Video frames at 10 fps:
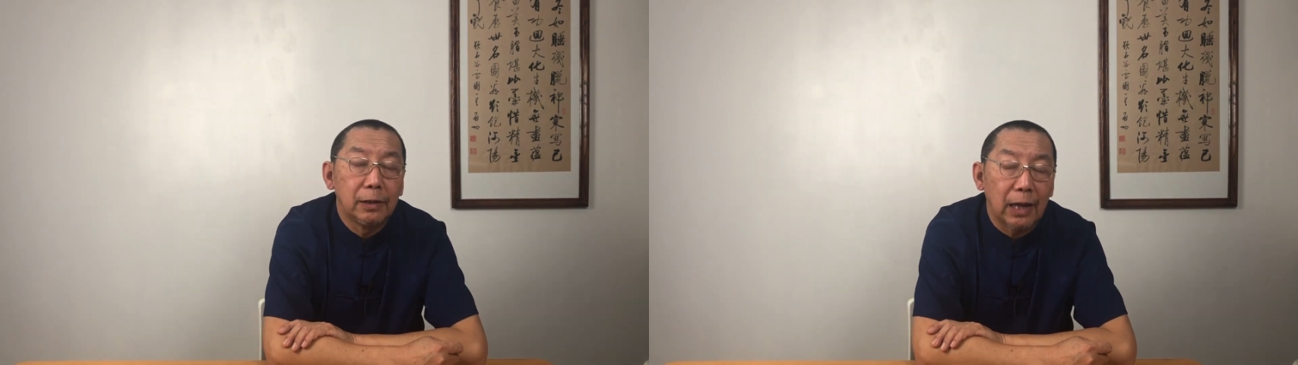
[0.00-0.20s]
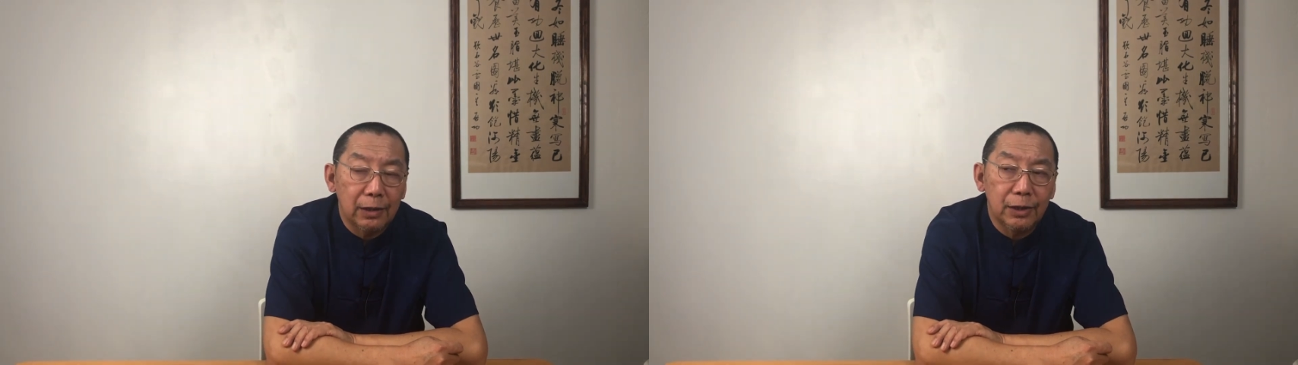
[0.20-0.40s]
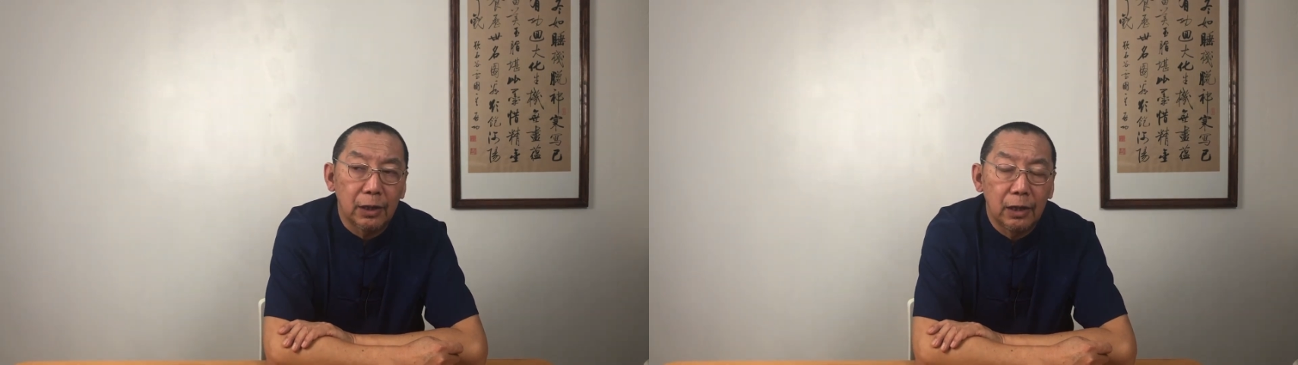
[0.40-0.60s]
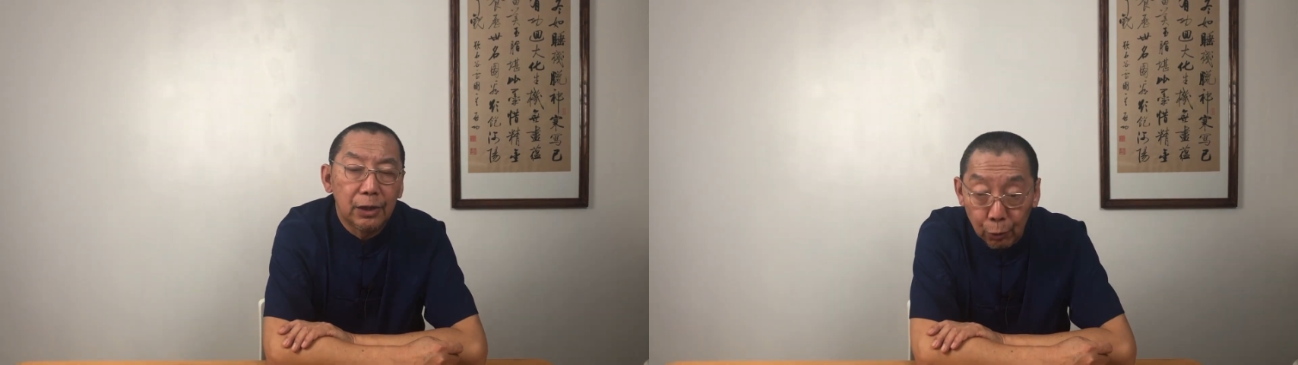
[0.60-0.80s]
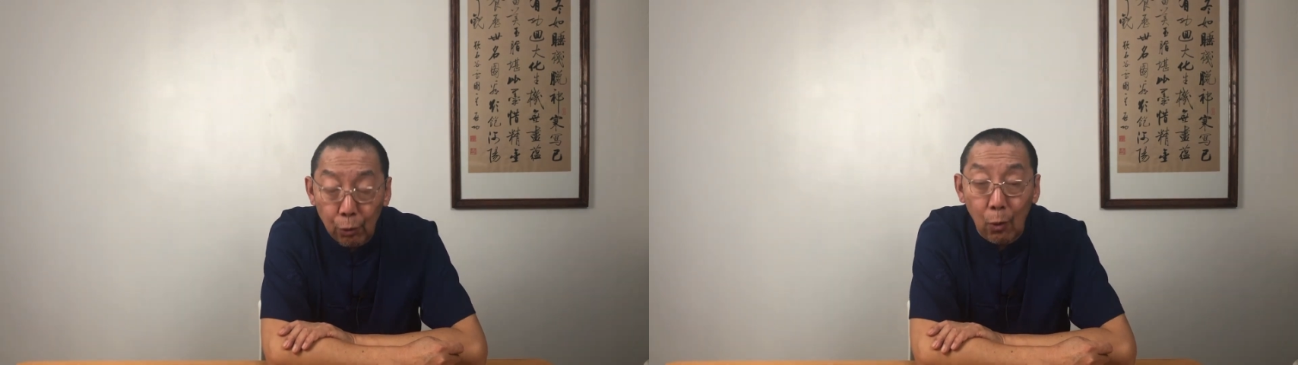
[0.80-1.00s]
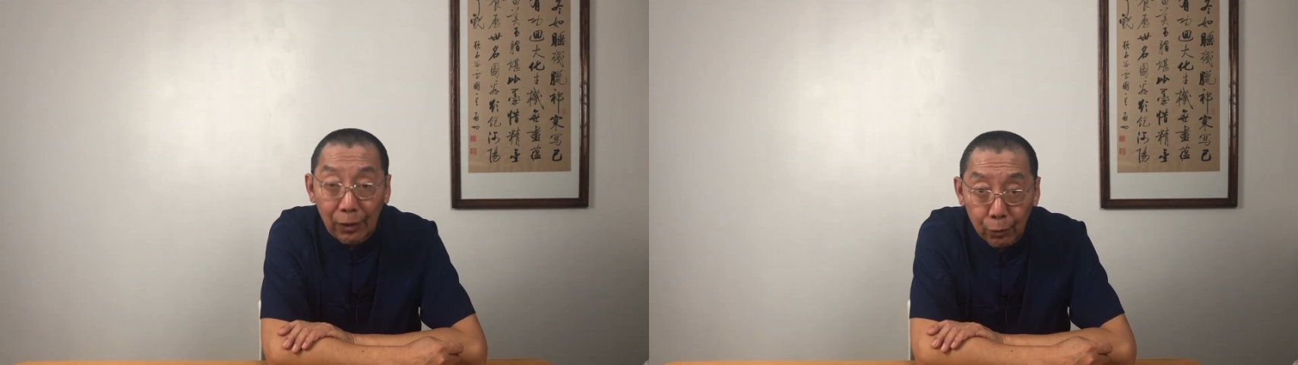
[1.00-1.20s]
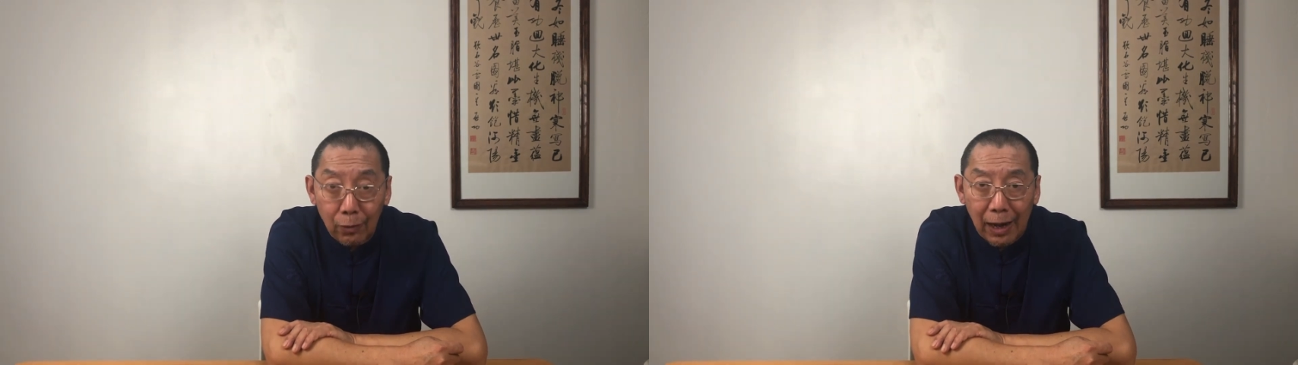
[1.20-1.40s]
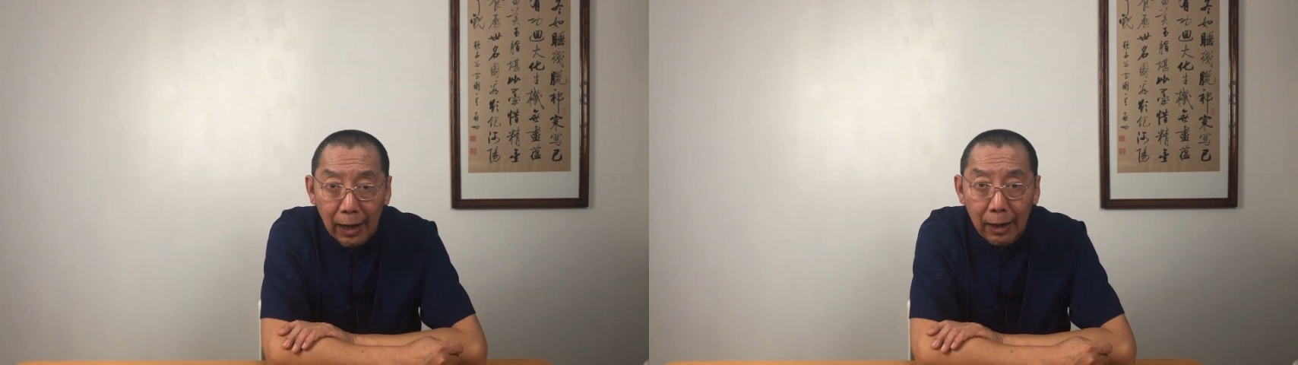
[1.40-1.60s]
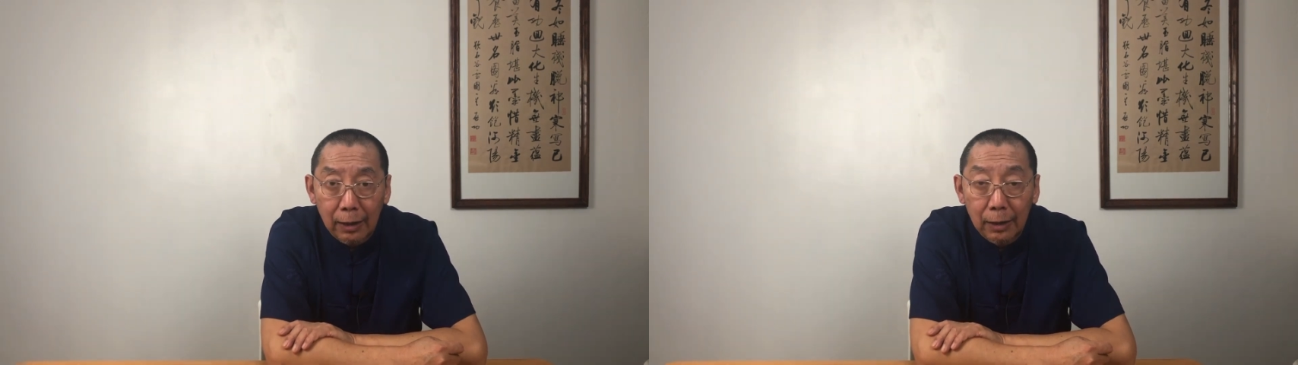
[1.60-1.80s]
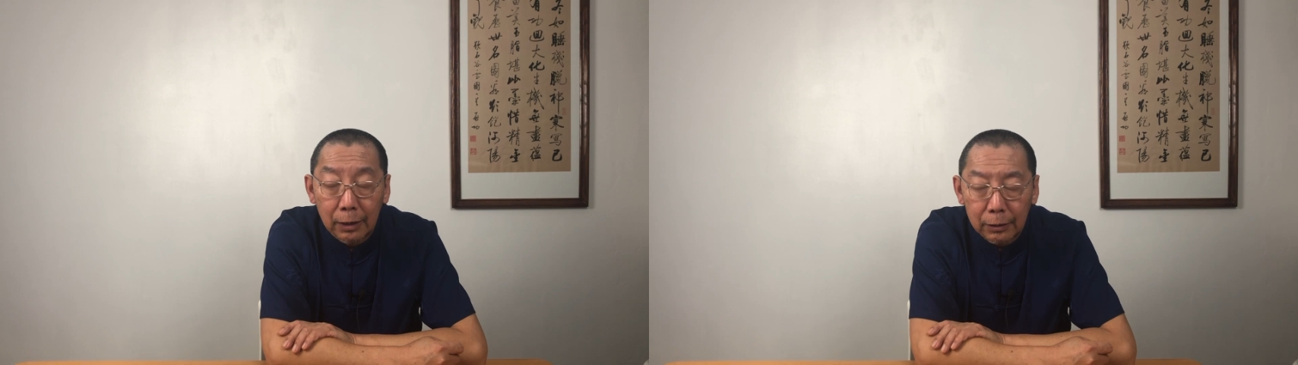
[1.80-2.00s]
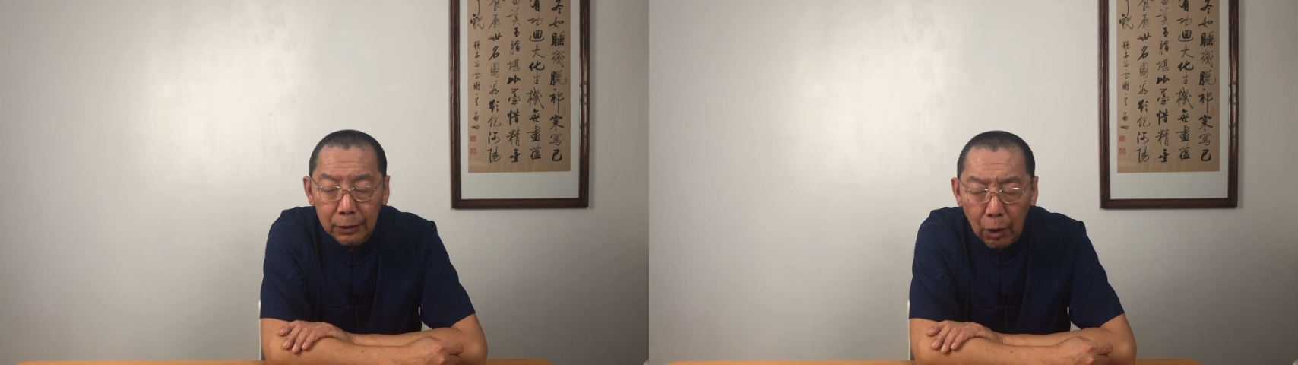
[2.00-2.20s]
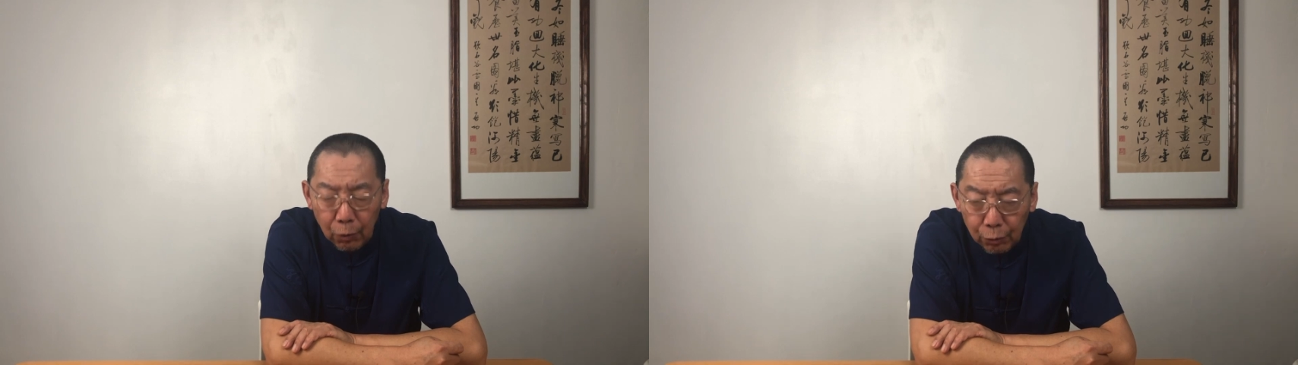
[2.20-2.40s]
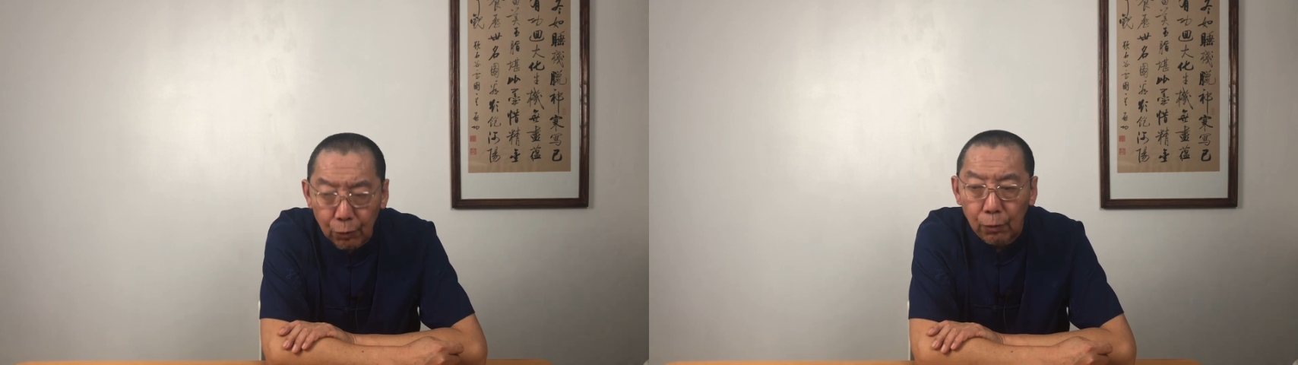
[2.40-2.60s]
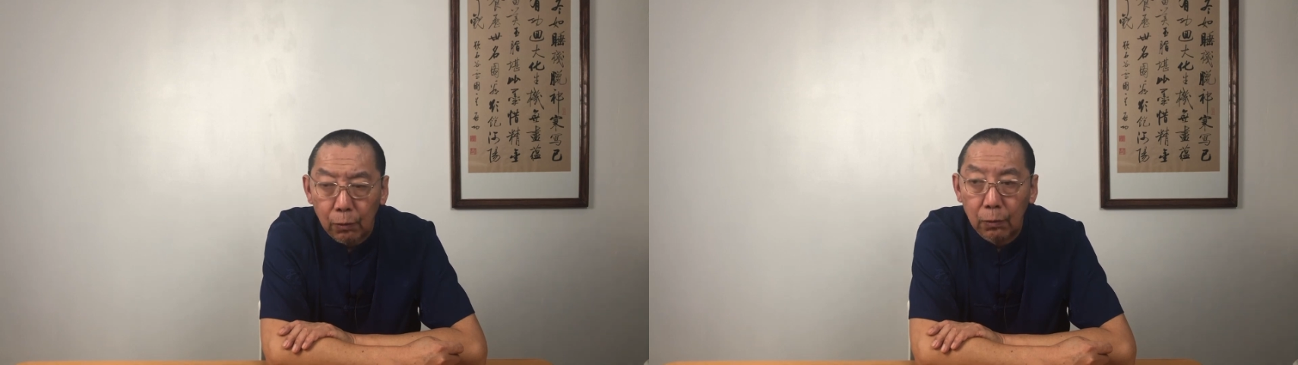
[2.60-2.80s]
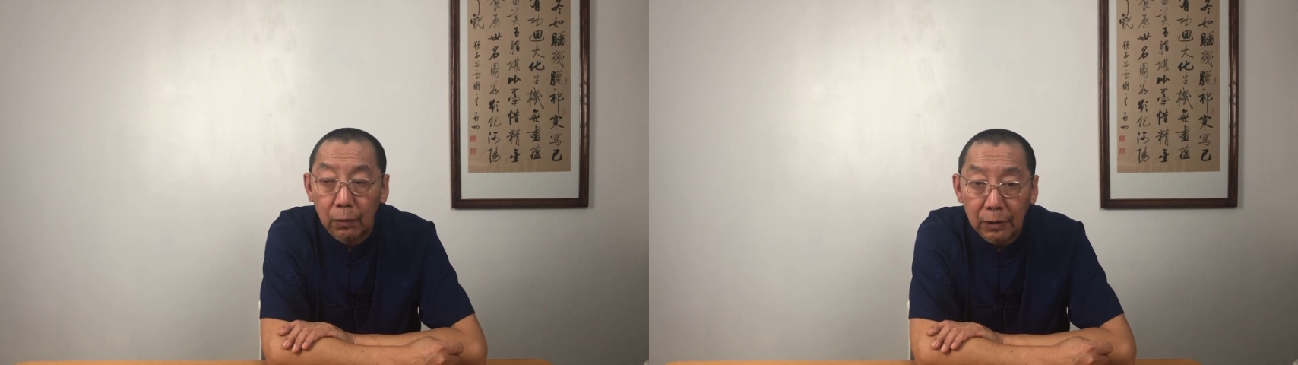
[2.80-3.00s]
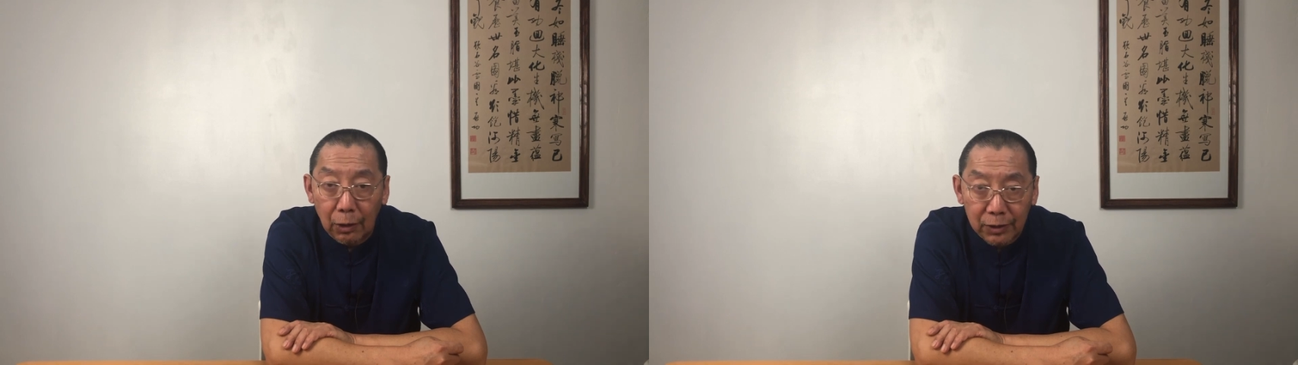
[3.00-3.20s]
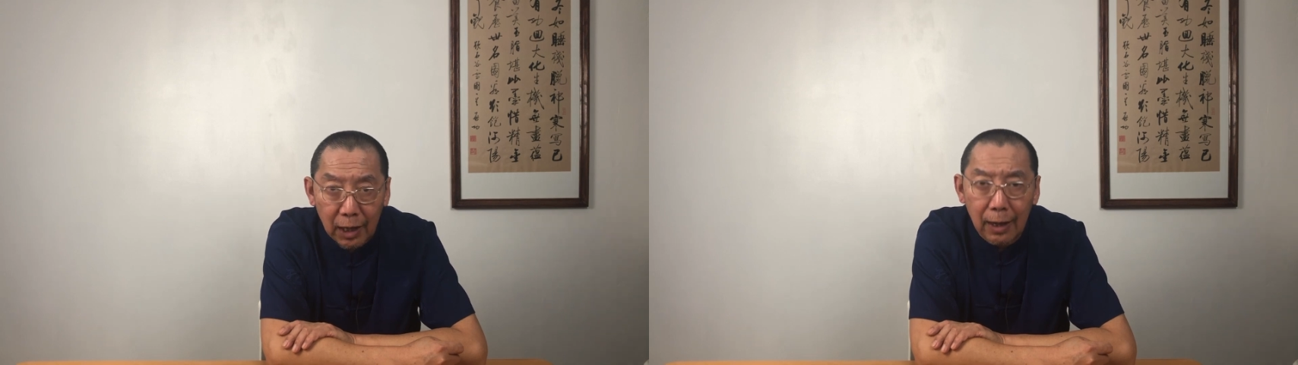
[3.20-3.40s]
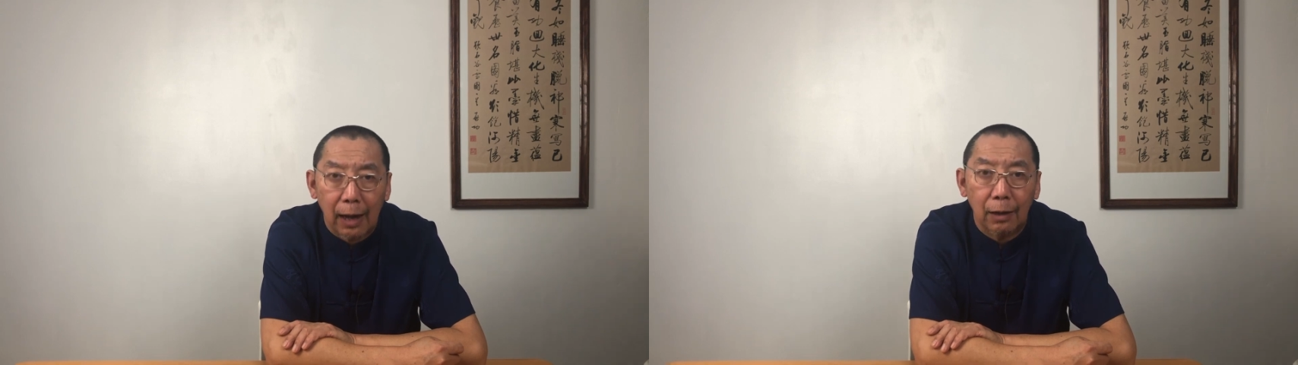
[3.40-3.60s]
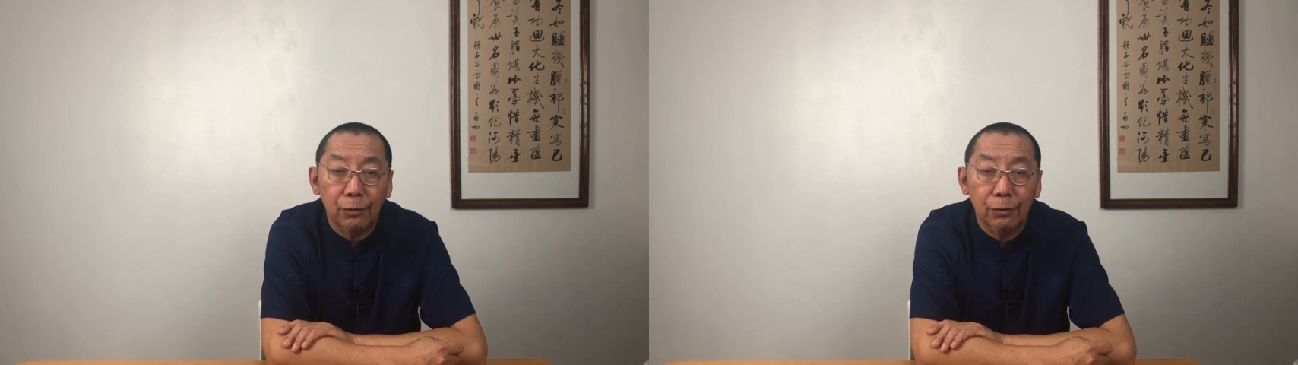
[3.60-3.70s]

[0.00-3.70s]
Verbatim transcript: 他是从广东啊偷渡到香港，